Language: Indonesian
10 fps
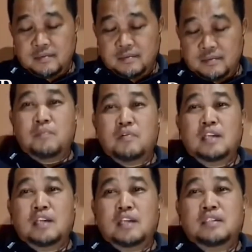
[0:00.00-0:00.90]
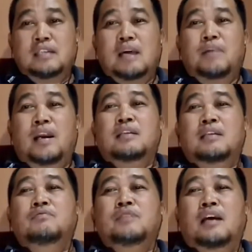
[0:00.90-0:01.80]
Nah, mungkin saya tambah lagi
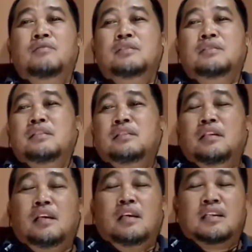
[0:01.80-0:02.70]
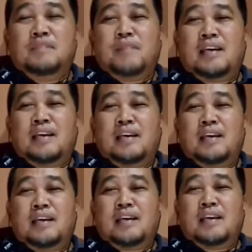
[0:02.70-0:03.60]
klunya kalau di sini. Kingmaker
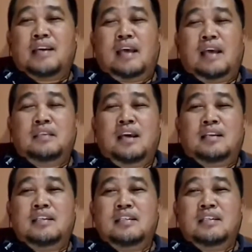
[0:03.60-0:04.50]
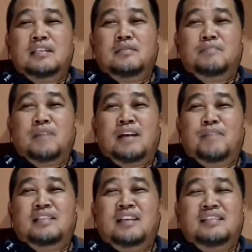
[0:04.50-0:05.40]
itu kan raja, king itu kan Pak
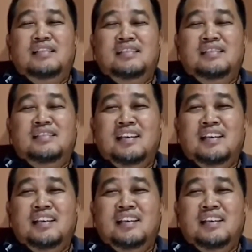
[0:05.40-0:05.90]
Mardani.